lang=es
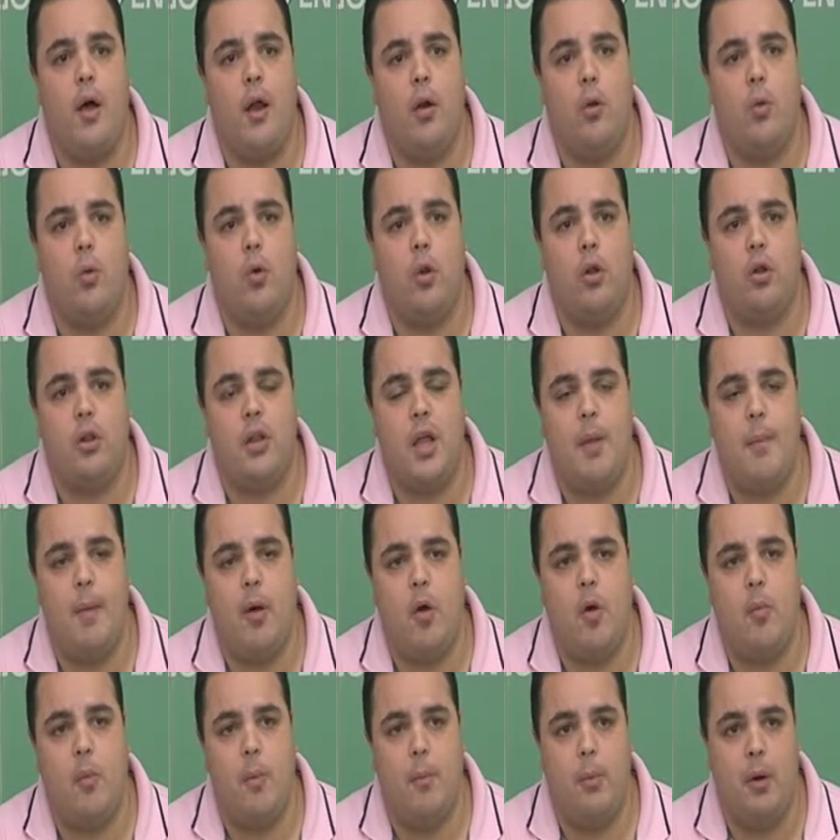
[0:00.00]
algunos temas,
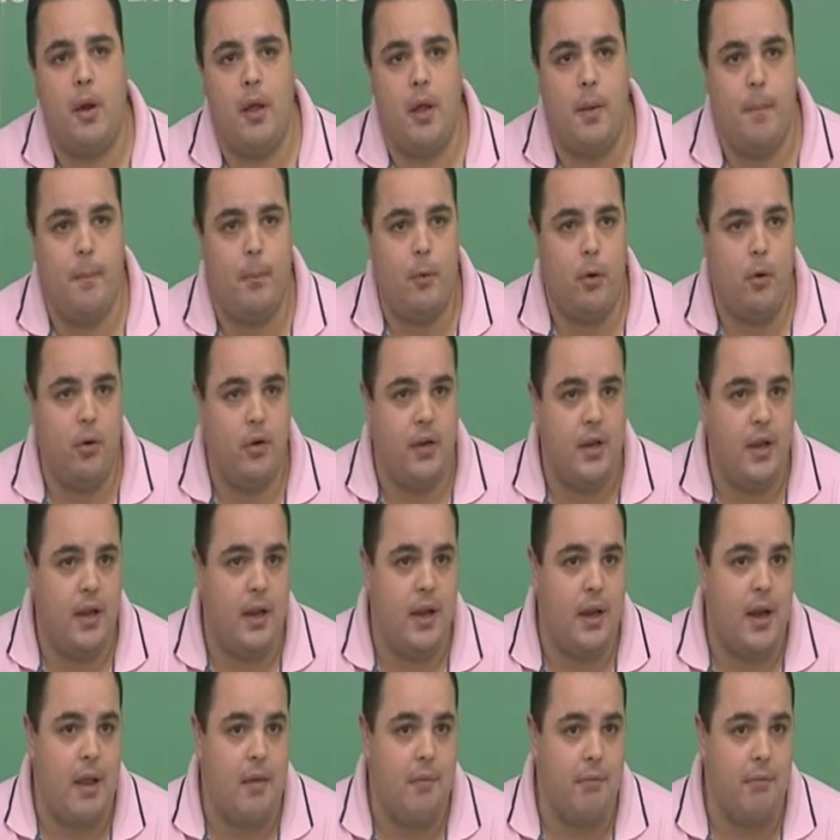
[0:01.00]
como por ejemplo el de la